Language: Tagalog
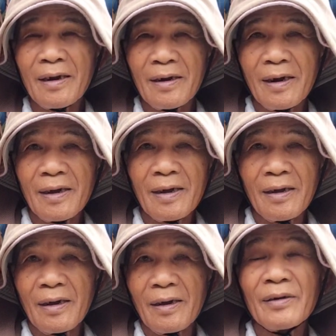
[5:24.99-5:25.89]
kang tarong.
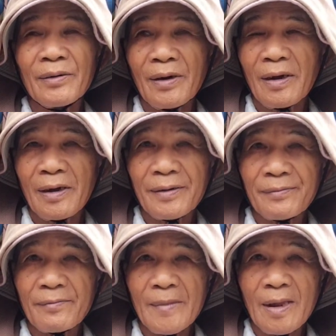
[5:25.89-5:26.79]
Saka
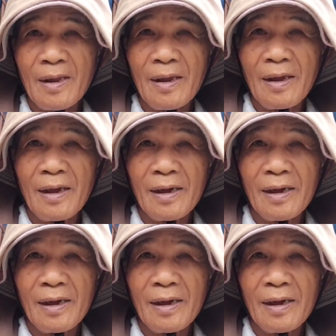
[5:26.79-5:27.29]
diyan nga kita tay?